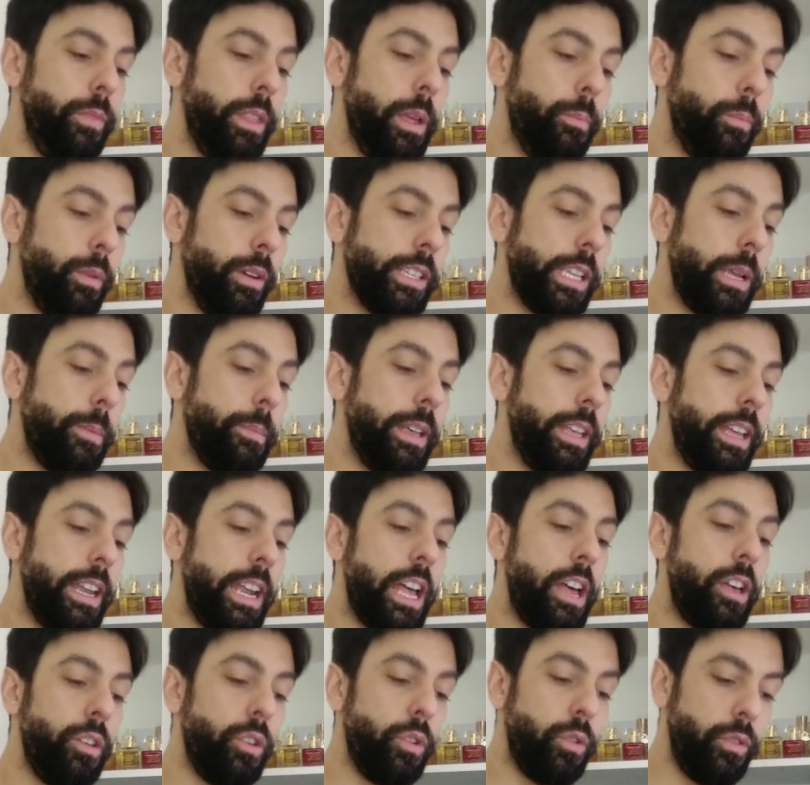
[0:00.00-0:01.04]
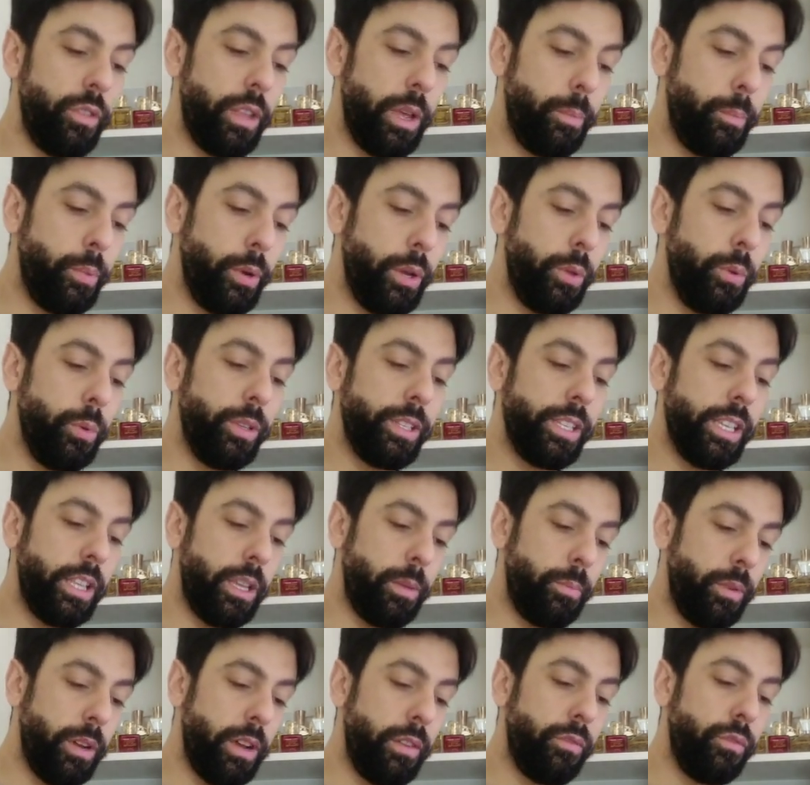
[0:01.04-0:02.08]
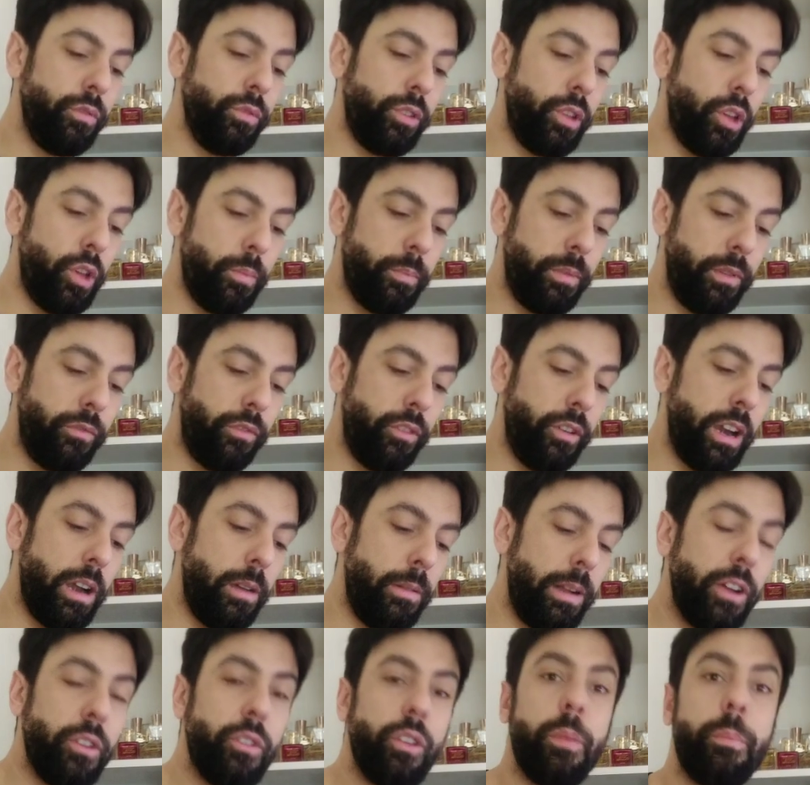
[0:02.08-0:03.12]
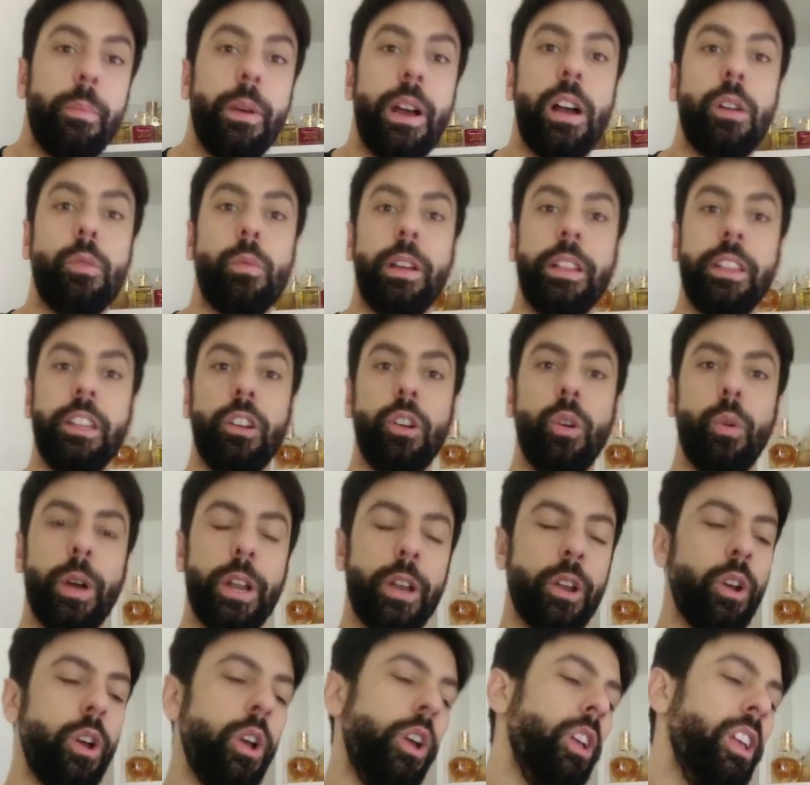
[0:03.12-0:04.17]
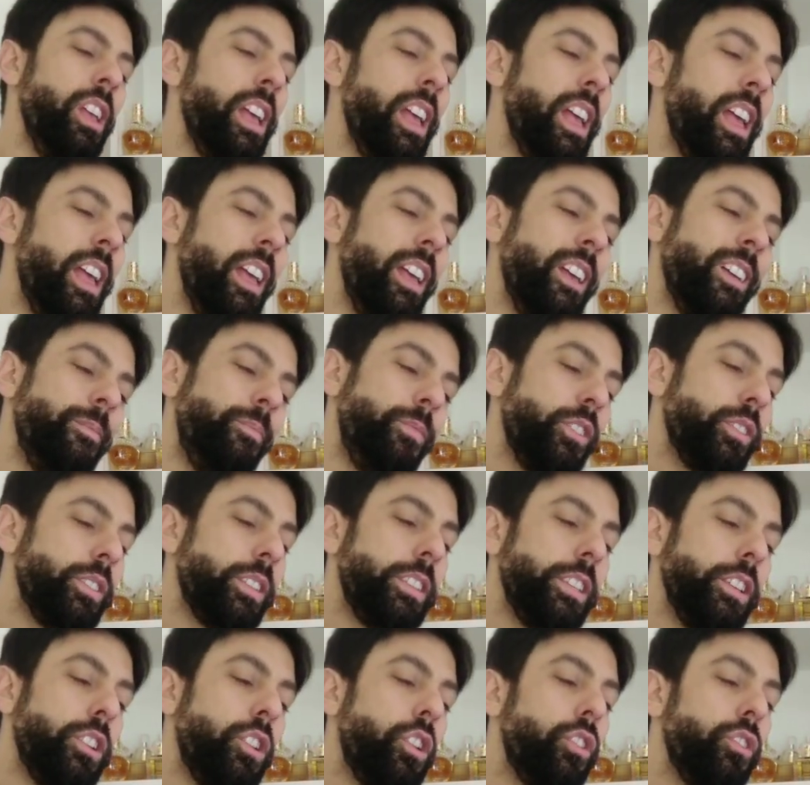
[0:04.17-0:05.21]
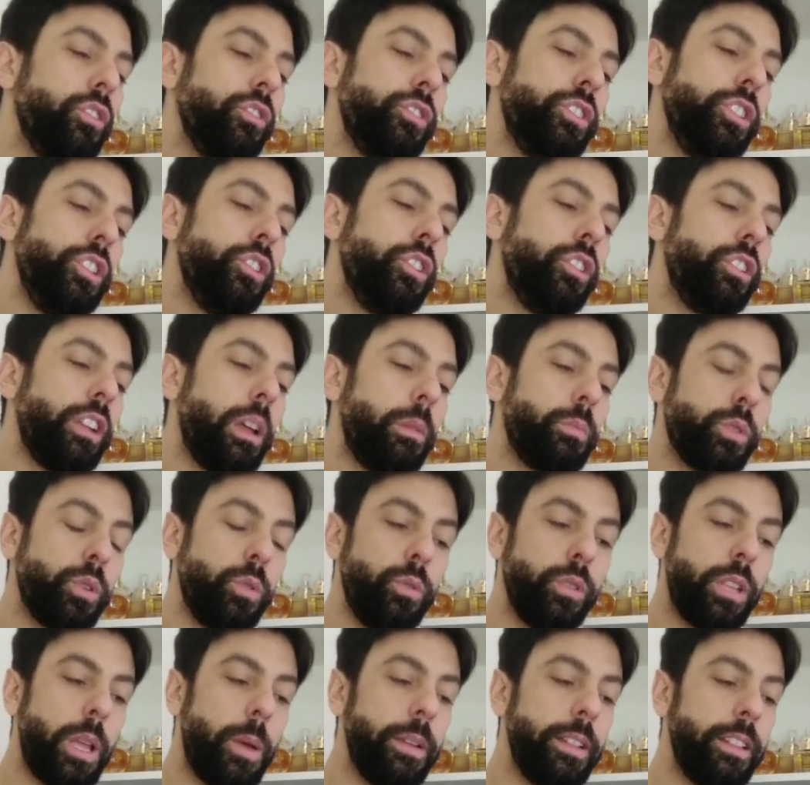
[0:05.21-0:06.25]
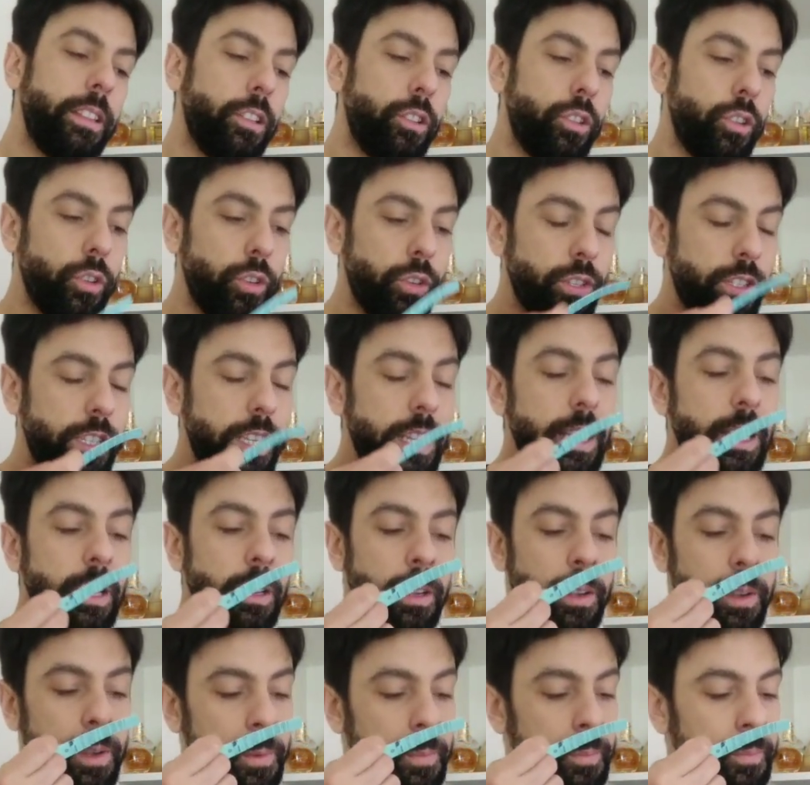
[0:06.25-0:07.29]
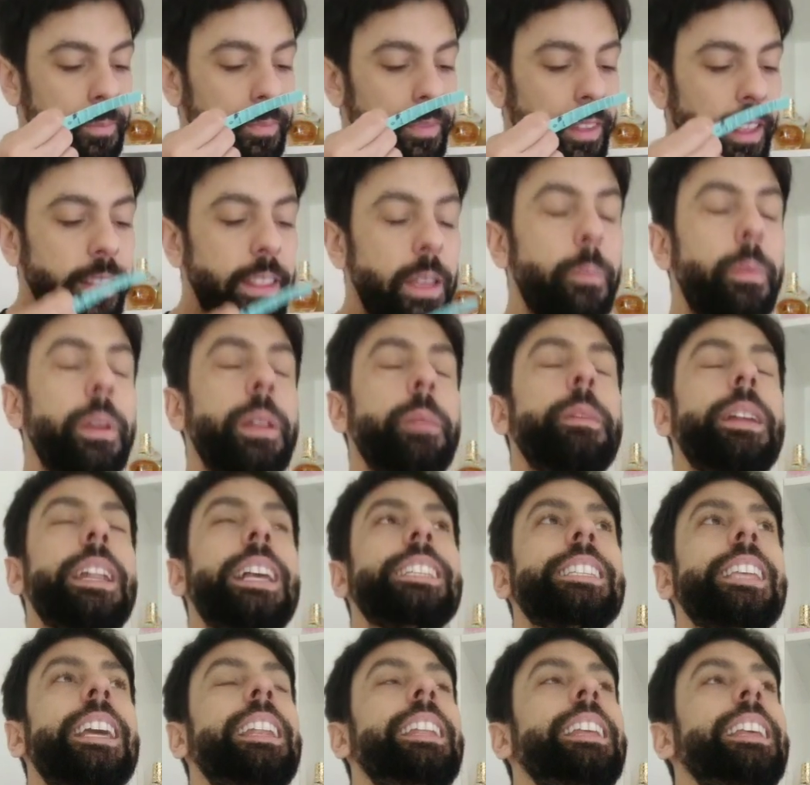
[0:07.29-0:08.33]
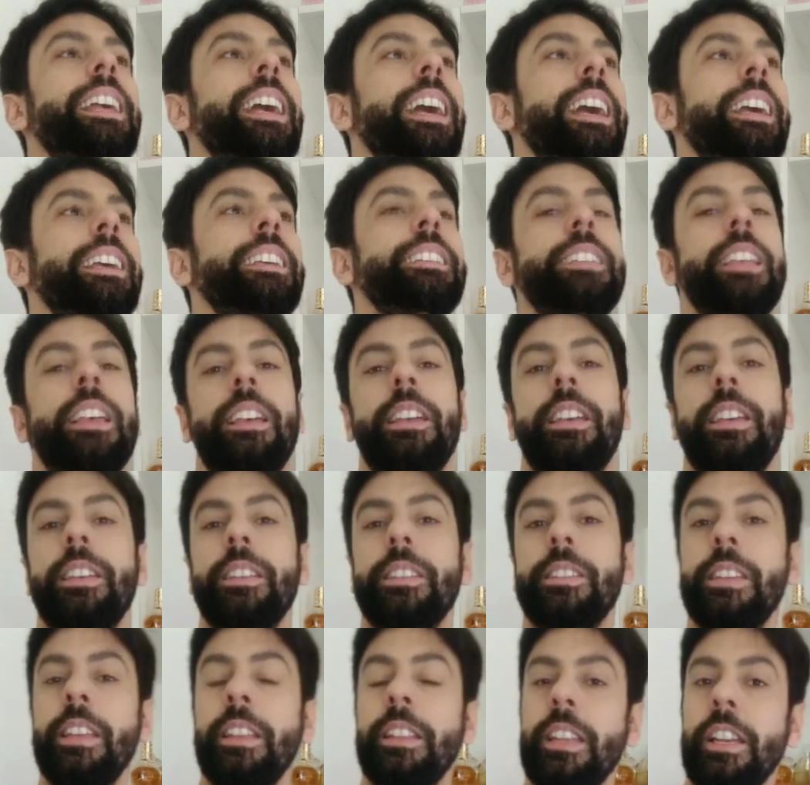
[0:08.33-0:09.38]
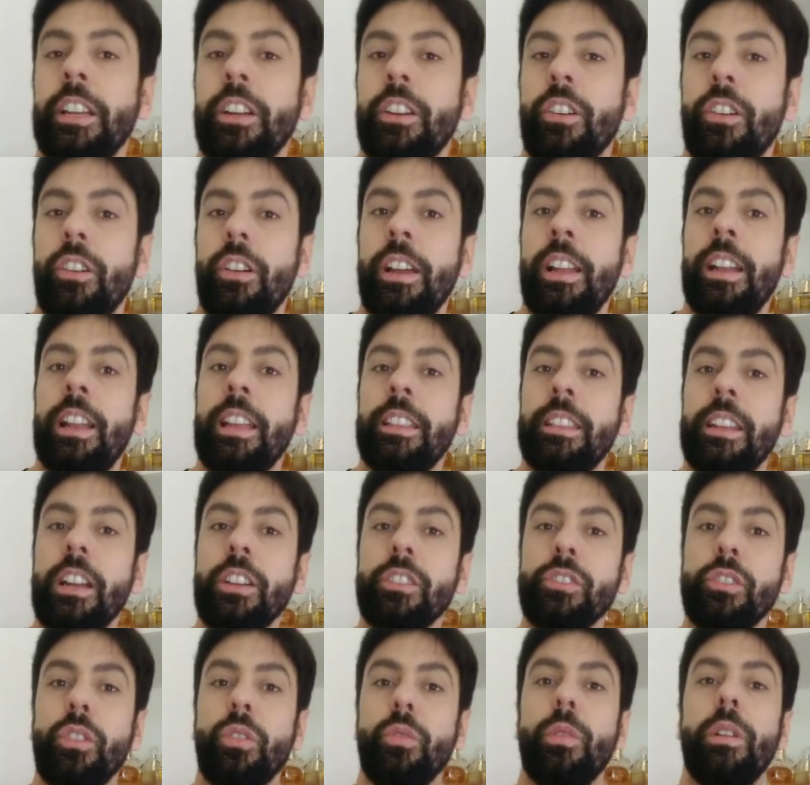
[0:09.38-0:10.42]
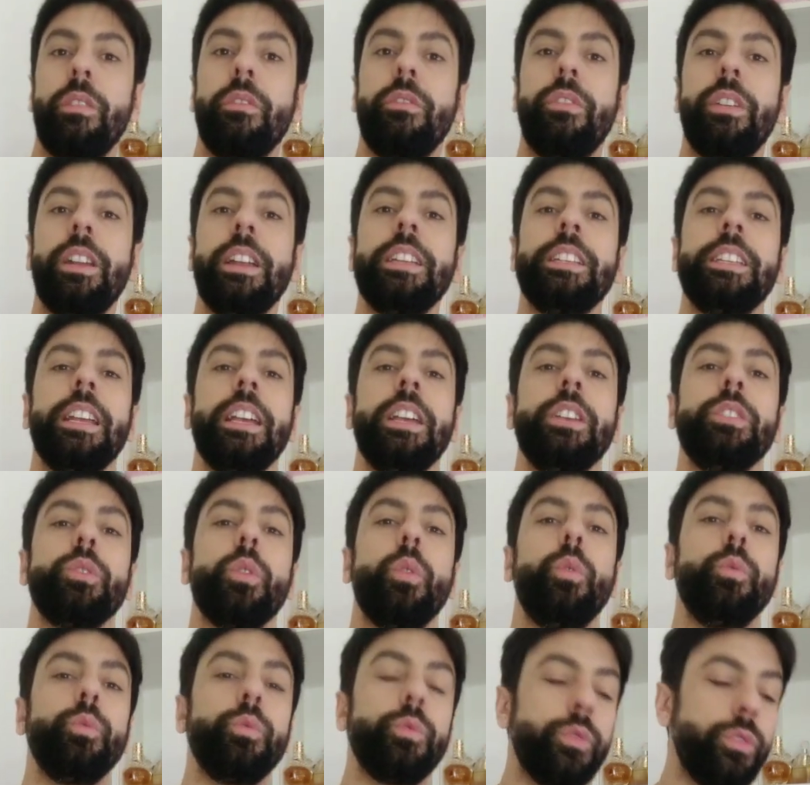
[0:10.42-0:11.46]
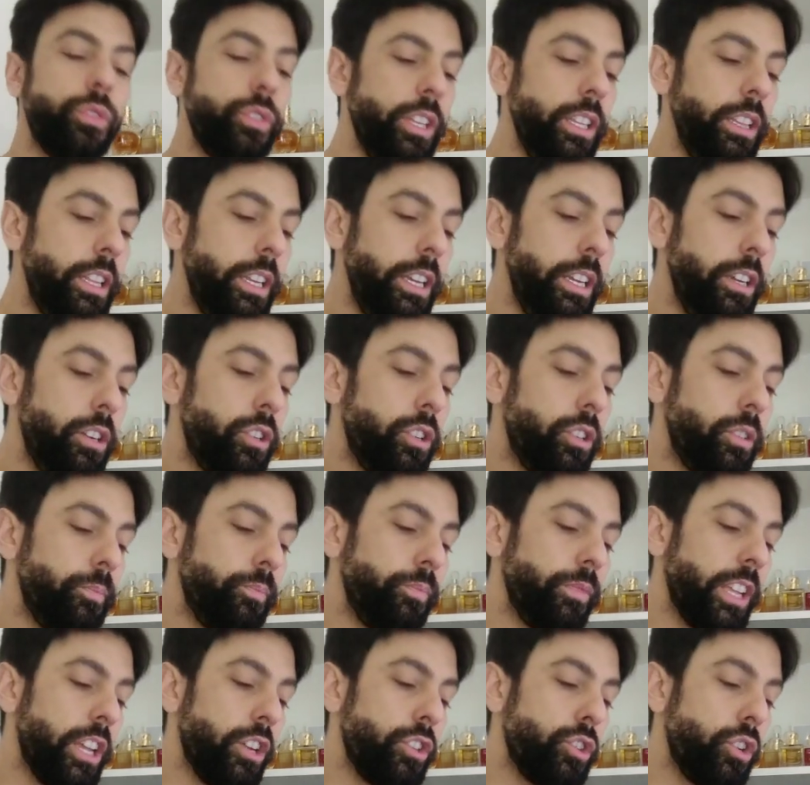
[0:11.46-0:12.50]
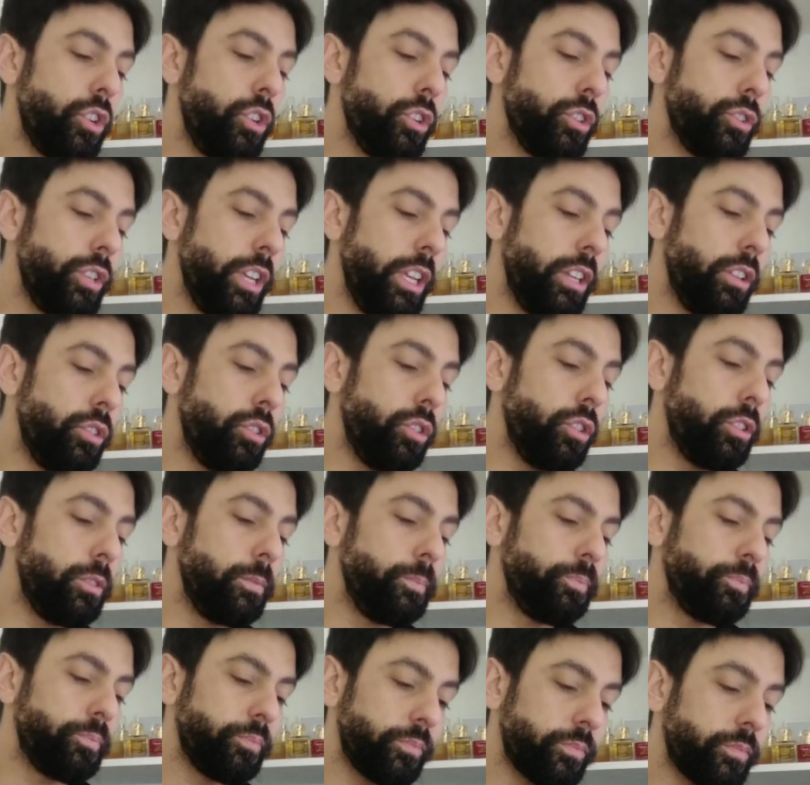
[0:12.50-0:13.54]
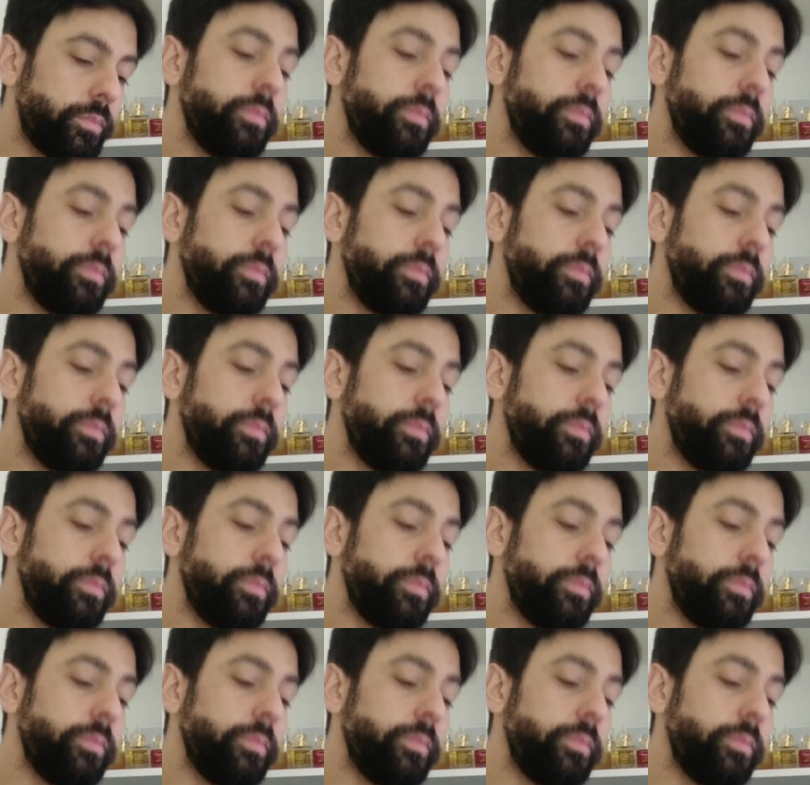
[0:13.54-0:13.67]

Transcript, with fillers: después amaderado, después dulce, después afrutado, después floral blanco y después acuático. Bueno, no sé si coincido en absolutamente todo. Sí, de primera salida es cítrico. El Attraction One Fresh es un cítrico que yo lo siento